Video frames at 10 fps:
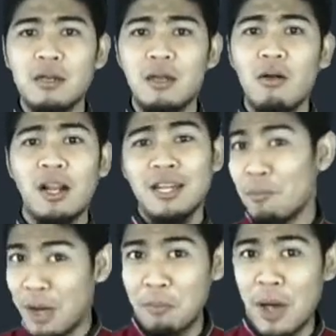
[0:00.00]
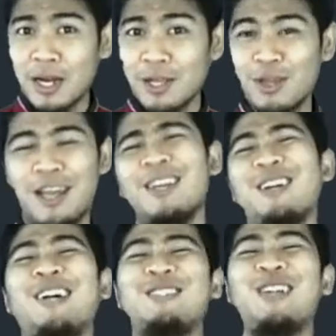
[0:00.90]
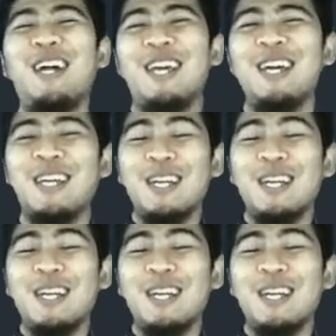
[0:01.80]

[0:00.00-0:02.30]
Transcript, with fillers: ya, oranye yang barbar gitu ya, enggak juga ya.